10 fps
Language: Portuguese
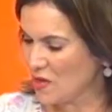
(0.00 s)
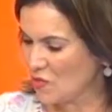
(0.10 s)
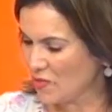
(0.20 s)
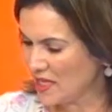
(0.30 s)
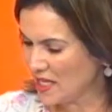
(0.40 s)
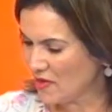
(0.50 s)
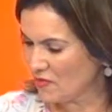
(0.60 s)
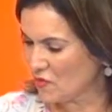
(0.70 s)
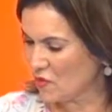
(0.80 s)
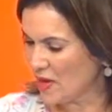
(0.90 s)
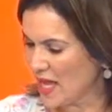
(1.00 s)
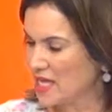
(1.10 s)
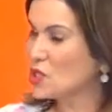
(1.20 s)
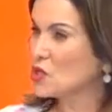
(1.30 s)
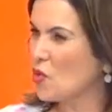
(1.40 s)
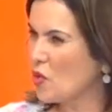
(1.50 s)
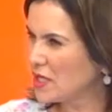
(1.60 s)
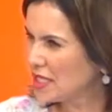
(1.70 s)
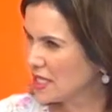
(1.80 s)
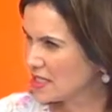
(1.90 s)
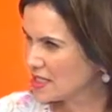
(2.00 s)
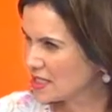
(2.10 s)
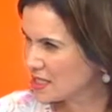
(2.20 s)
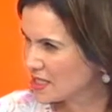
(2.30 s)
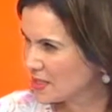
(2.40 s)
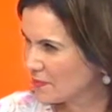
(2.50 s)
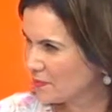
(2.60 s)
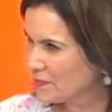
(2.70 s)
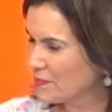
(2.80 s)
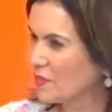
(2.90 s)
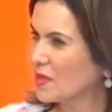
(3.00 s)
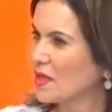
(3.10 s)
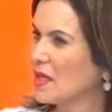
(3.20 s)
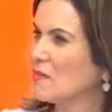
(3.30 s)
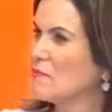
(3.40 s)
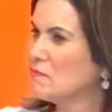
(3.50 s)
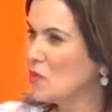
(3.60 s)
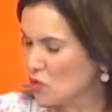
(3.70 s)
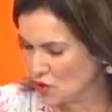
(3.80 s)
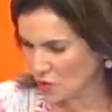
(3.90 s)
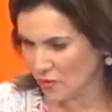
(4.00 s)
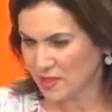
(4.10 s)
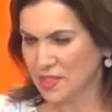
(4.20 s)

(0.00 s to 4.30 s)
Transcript: um livro, é, Escolhas. Múltipla escolha. Múltiplas